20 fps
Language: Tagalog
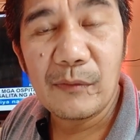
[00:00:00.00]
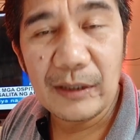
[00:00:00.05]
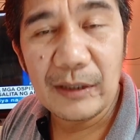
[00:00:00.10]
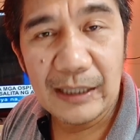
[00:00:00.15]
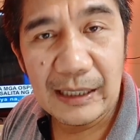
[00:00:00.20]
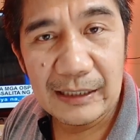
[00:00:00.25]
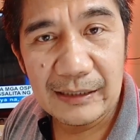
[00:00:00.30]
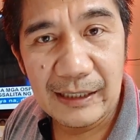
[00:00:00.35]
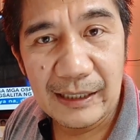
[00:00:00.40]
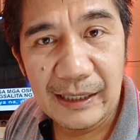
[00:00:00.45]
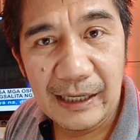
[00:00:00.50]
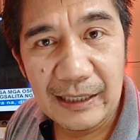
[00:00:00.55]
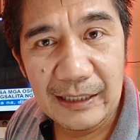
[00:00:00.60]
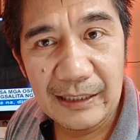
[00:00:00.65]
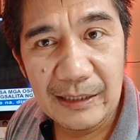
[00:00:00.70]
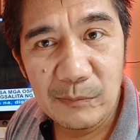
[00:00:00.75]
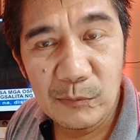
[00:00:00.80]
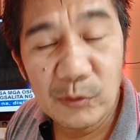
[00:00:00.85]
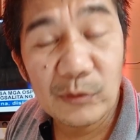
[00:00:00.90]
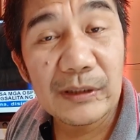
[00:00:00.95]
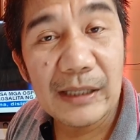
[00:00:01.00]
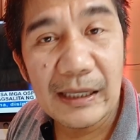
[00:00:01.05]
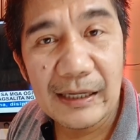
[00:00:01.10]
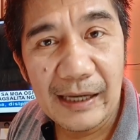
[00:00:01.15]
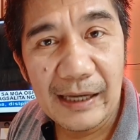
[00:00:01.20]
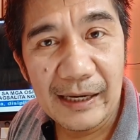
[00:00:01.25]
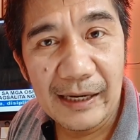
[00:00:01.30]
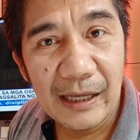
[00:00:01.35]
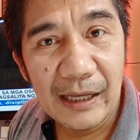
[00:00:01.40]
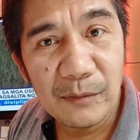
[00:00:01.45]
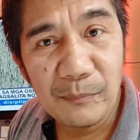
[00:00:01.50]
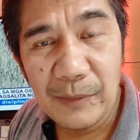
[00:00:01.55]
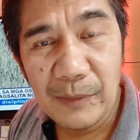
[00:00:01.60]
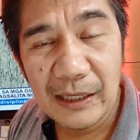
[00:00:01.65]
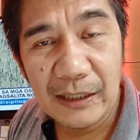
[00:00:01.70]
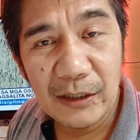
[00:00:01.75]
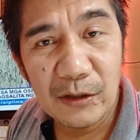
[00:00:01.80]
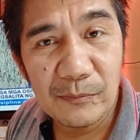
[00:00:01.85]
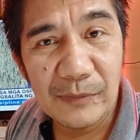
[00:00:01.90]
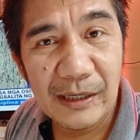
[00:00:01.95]
huwag nating kalilimutan na
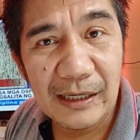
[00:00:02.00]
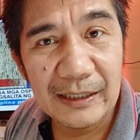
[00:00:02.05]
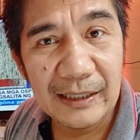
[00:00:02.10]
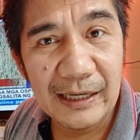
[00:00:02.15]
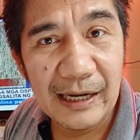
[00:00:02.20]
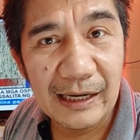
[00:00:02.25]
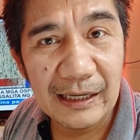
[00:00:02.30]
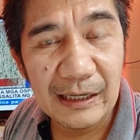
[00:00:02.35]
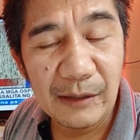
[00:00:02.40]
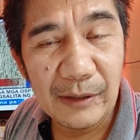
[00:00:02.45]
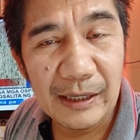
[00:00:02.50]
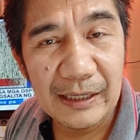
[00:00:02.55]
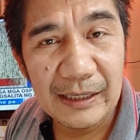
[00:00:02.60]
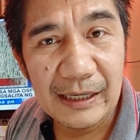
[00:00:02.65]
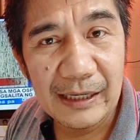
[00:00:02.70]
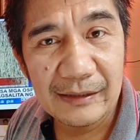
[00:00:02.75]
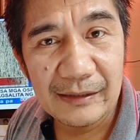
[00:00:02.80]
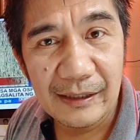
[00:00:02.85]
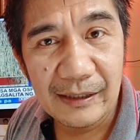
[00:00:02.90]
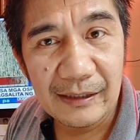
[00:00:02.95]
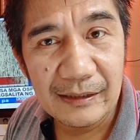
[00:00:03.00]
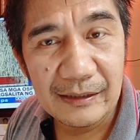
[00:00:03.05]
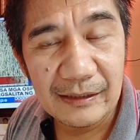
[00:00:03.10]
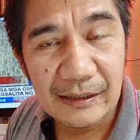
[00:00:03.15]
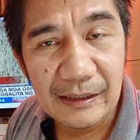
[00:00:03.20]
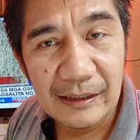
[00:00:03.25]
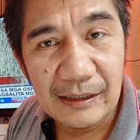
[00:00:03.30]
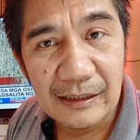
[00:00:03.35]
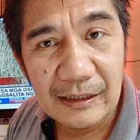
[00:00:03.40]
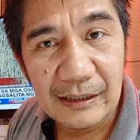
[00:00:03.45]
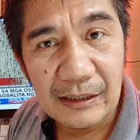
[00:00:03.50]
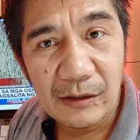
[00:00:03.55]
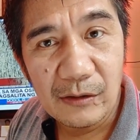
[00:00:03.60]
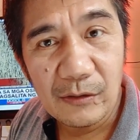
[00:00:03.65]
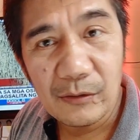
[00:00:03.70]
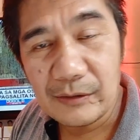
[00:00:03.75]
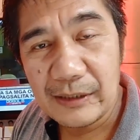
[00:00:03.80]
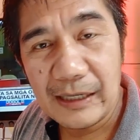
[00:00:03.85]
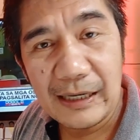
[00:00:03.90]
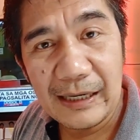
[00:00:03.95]
i-unplug yung mga ginagawa natin
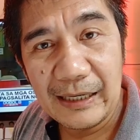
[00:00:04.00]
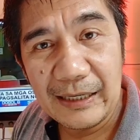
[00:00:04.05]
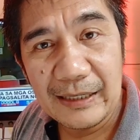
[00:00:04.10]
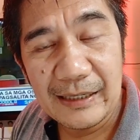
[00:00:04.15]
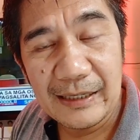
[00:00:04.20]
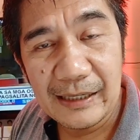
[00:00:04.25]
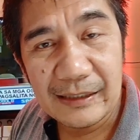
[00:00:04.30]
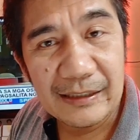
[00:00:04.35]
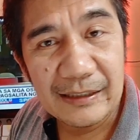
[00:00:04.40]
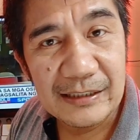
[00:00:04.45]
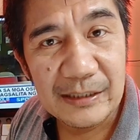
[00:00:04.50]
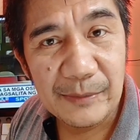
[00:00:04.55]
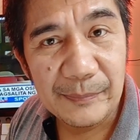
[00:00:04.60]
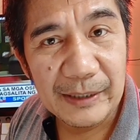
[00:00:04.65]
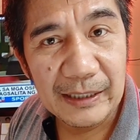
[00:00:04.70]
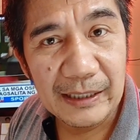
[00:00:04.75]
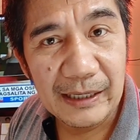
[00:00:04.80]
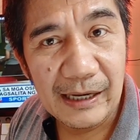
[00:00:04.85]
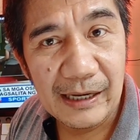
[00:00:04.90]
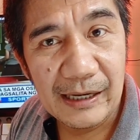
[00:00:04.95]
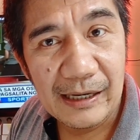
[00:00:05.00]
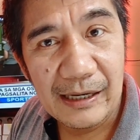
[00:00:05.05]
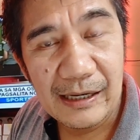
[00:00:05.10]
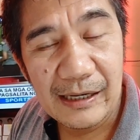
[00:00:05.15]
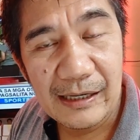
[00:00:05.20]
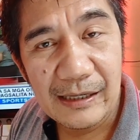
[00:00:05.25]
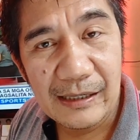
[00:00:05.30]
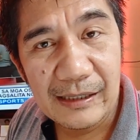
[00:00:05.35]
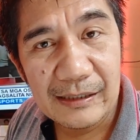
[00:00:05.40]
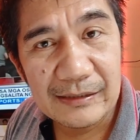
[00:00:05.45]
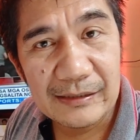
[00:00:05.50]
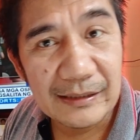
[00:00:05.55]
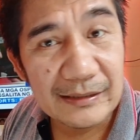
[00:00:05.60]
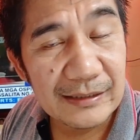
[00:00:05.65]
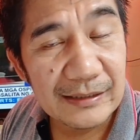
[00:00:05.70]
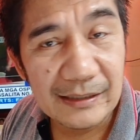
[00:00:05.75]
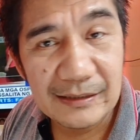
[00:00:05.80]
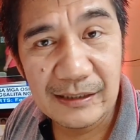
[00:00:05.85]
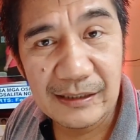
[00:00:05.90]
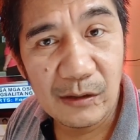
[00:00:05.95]
o tanggalin natin sa
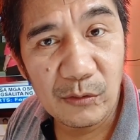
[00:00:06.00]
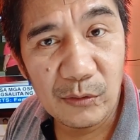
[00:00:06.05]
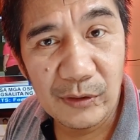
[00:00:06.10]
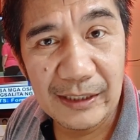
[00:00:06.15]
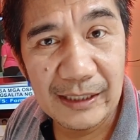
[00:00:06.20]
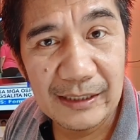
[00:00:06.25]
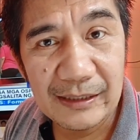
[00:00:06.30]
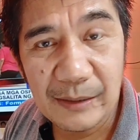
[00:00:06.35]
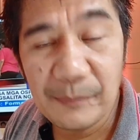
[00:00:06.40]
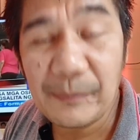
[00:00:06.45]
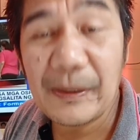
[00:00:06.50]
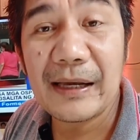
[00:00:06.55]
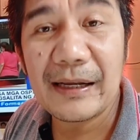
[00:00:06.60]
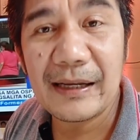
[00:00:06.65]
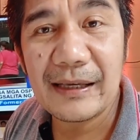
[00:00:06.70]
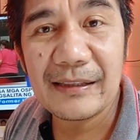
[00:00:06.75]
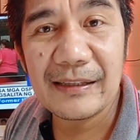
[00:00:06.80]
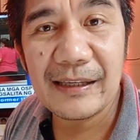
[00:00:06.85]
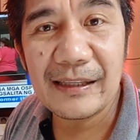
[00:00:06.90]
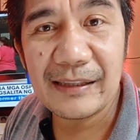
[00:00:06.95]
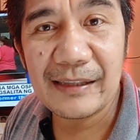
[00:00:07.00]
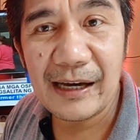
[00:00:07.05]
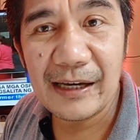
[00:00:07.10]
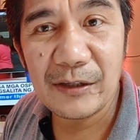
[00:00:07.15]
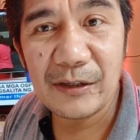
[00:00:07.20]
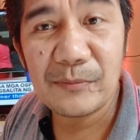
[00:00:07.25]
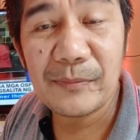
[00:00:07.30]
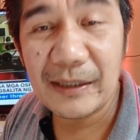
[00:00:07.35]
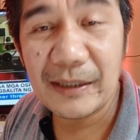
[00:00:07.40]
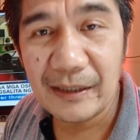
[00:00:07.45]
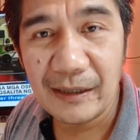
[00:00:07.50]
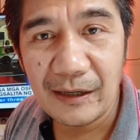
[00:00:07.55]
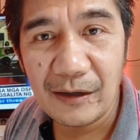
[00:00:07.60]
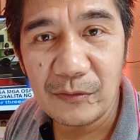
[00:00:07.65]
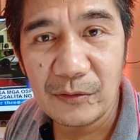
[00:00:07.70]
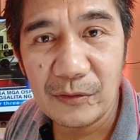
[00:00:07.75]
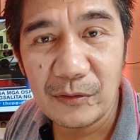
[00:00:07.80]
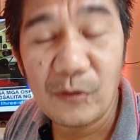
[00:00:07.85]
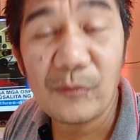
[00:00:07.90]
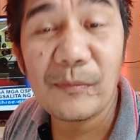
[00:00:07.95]
pagkakasaksak sa kuryente para hindi tayo
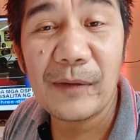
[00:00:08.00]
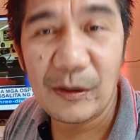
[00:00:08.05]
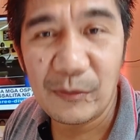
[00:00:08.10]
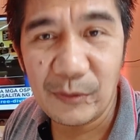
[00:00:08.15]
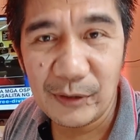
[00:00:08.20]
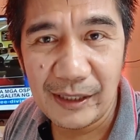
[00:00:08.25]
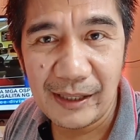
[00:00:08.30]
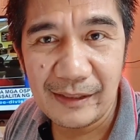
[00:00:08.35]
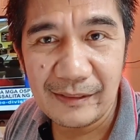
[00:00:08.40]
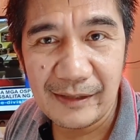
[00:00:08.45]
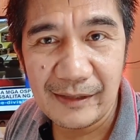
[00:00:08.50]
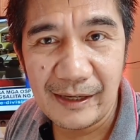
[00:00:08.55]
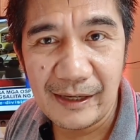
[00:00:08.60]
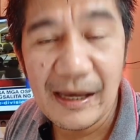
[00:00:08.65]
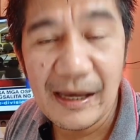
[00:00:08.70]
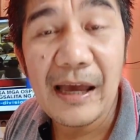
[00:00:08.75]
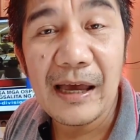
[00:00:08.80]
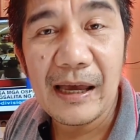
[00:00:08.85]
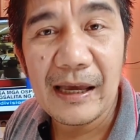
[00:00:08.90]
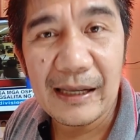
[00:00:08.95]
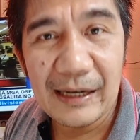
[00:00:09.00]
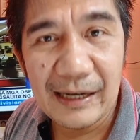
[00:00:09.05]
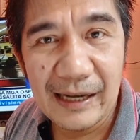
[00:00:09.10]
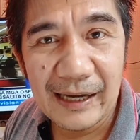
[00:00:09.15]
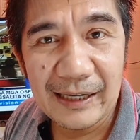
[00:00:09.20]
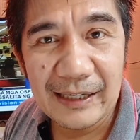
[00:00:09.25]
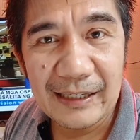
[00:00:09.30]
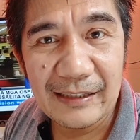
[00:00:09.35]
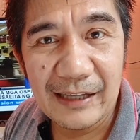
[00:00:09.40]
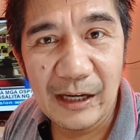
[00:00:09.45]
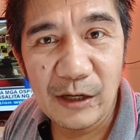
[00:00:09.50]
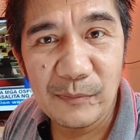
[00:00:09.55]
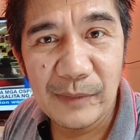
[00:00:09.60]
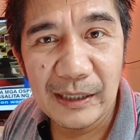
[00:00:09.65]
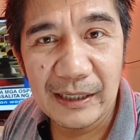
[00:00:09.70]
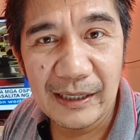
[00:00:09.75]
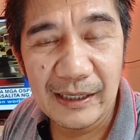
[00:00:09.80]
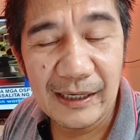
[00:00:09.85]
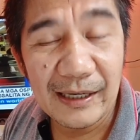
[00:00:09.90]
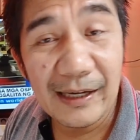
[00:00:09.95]
mag-drown o makuryente. Lagi tayong
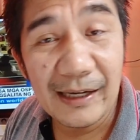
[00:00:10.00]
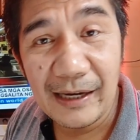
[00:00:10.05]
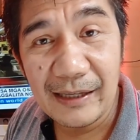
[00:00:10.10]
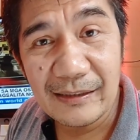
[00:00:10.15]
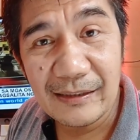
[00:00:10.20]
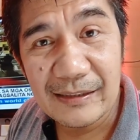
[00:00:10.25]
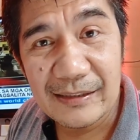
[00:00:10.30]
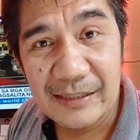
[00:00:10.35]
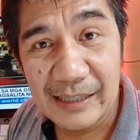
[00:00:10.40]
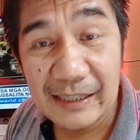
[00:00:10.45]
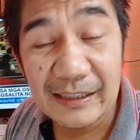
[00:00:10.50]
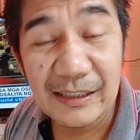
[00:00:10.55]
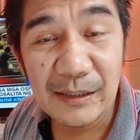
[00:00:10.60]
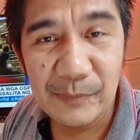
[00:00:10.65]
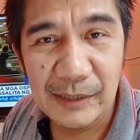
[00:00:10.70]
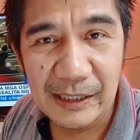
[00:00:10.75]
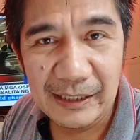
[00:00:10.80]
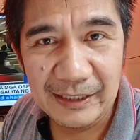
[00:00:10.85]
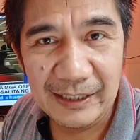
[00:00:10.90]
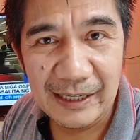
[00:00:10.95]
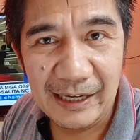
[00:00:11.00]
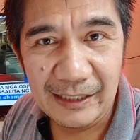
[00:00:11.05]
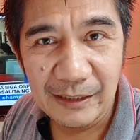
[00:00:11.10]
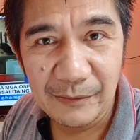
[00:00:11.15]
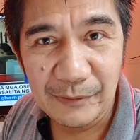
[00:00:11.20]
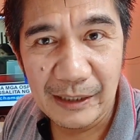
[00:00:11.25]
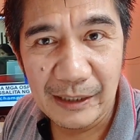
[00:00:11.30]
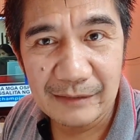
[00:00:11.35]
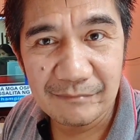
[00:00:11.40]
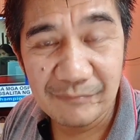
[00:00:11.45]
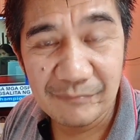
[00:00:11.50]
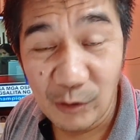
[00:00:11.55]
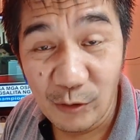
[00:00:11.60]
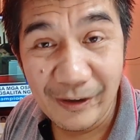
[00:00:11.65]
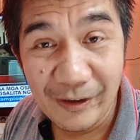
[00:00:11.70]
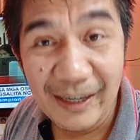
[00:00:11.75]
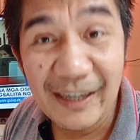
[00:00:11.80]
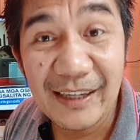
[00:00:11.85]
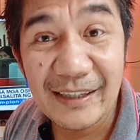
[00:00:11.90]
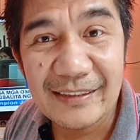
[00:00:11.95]
mag-iingat sa ating mga ginagawa.
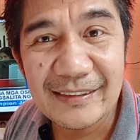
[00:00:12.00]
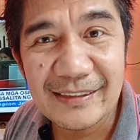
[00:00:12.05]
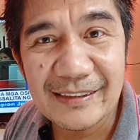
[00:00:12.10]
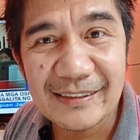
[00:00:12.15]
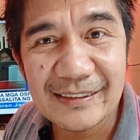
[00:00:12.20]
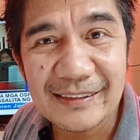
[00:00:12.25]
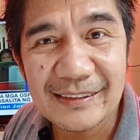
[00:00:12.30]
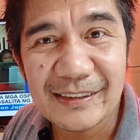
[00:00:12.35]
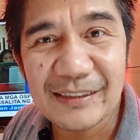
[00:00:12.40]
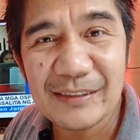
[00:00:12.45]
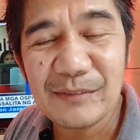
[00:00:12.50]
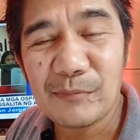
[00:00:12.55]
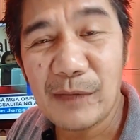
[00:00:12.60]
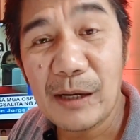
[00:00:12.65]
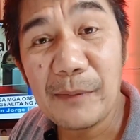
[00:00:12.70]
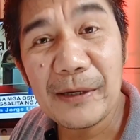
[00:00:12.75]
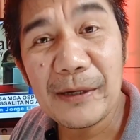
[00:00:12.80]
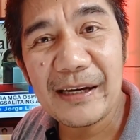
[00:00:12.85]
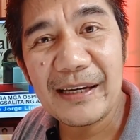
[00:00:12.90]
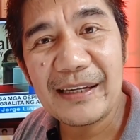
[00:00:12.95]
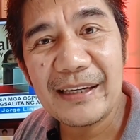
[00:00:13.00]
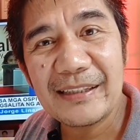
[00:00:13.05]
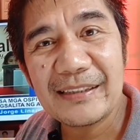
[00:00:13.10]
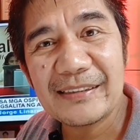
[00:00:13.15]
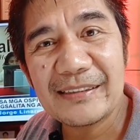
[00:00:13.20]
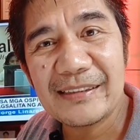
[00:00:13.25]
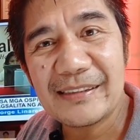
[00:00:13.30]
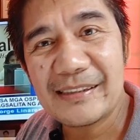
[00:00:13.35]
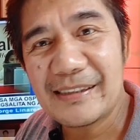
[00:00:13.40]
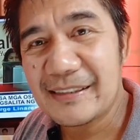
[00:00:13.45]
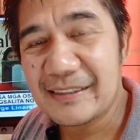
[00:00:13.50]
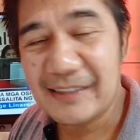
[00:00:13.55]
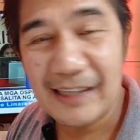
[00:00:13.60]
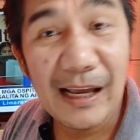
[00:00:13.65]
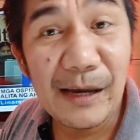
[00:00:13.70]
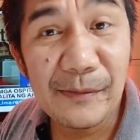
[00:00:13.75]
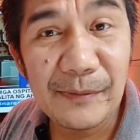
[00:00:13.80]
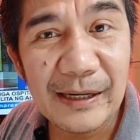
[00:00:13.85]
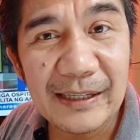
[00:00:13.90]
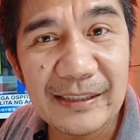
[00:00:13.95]
Okay? Bye-bye!
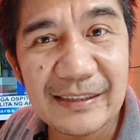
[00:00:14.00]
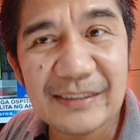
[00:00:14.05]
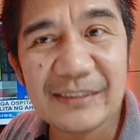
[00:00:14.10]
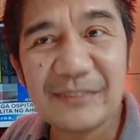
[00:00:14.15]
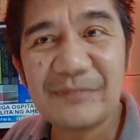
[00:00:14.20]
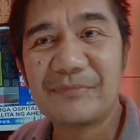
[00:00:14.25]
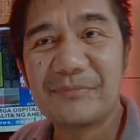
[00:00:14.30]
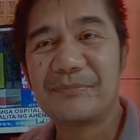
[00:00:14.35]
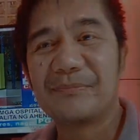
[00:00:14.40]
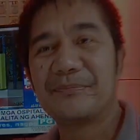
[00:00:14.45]
Salamat!